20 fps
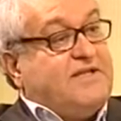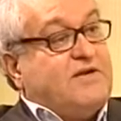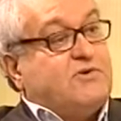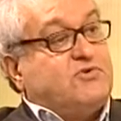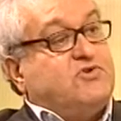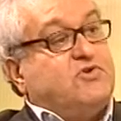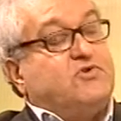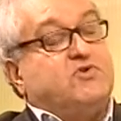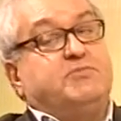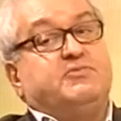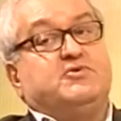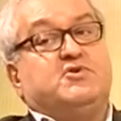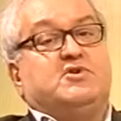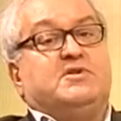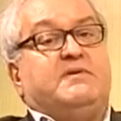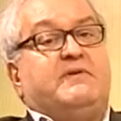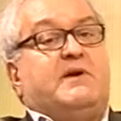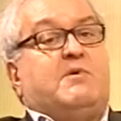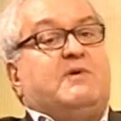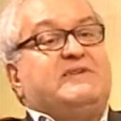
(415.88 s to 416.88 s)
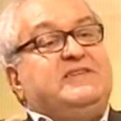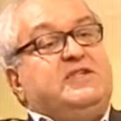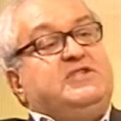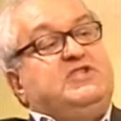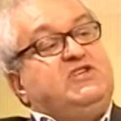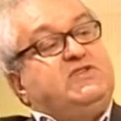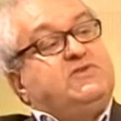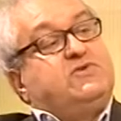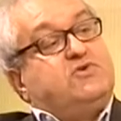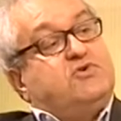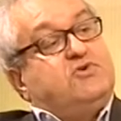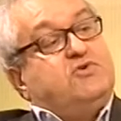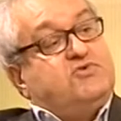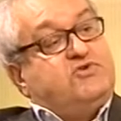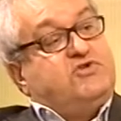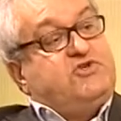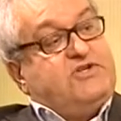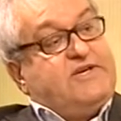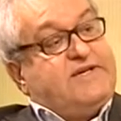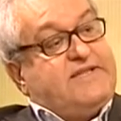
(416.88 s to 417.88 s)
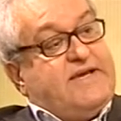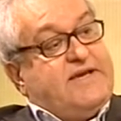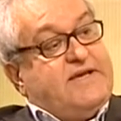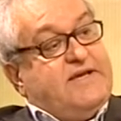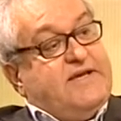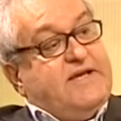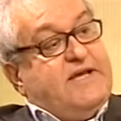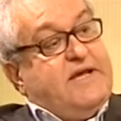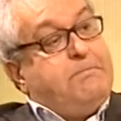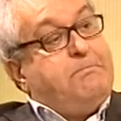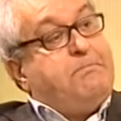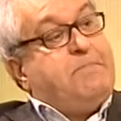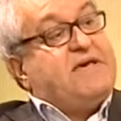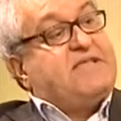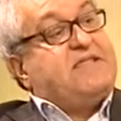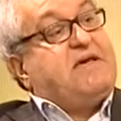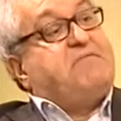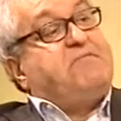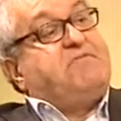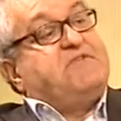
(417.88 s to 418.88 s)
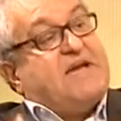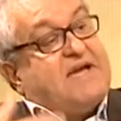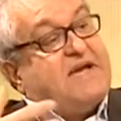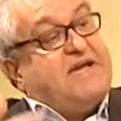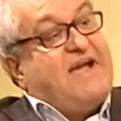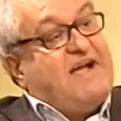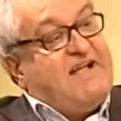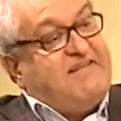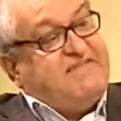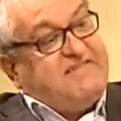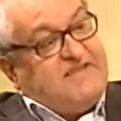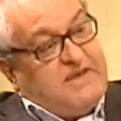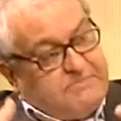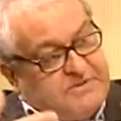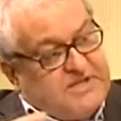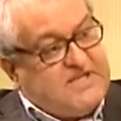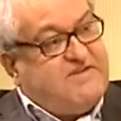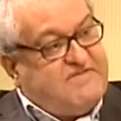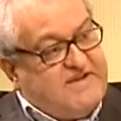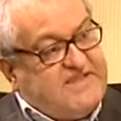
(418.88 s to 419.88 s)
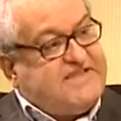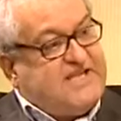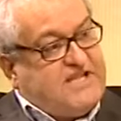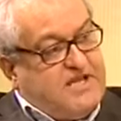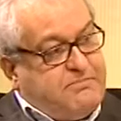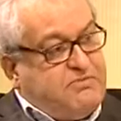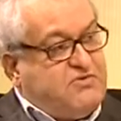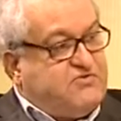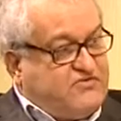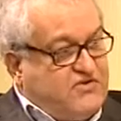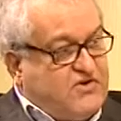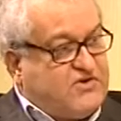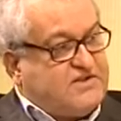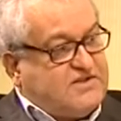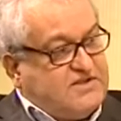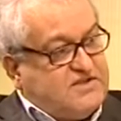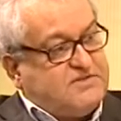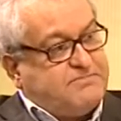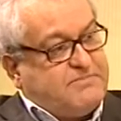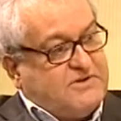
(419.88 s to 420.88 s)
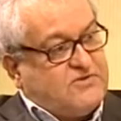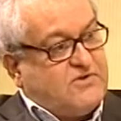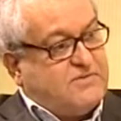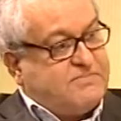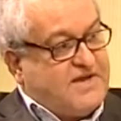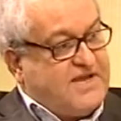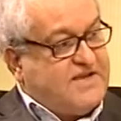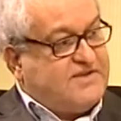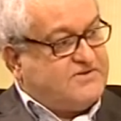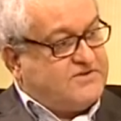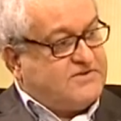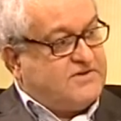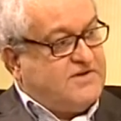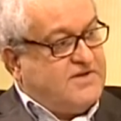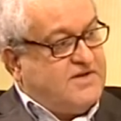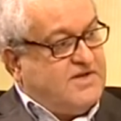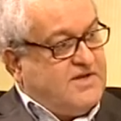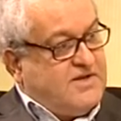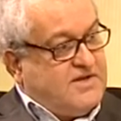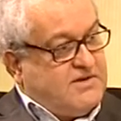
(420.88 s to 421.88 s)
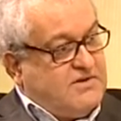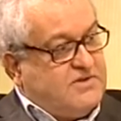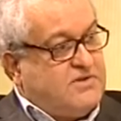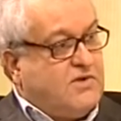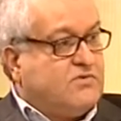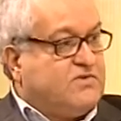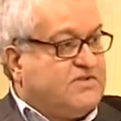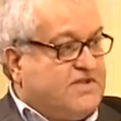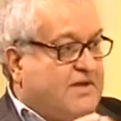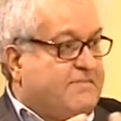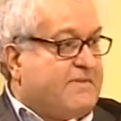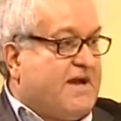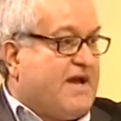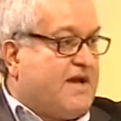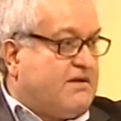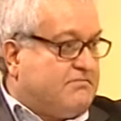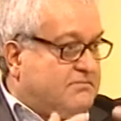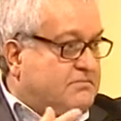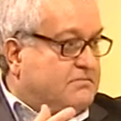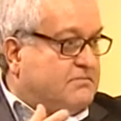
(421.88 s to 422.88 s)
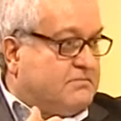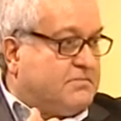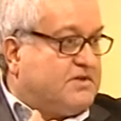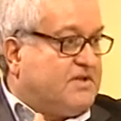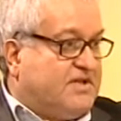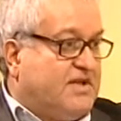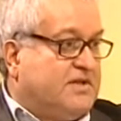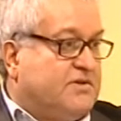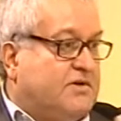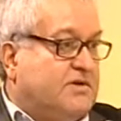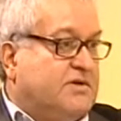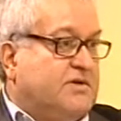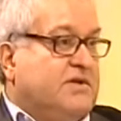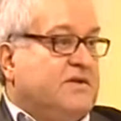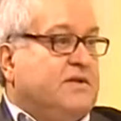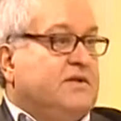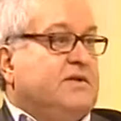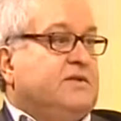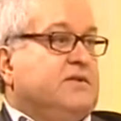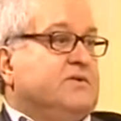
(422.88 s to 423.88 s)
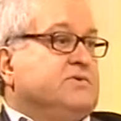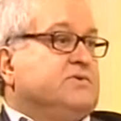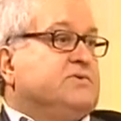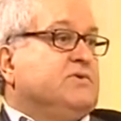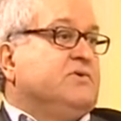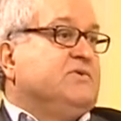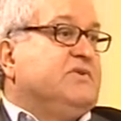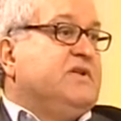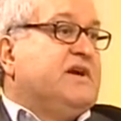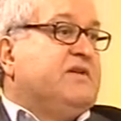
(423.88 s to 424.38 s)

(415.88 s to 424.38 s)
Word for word: a un certo punto deve quasi disconoscere per affrancarsi e per diventare più forte rispetto al maestro. Questo è un tema, credo, non solo della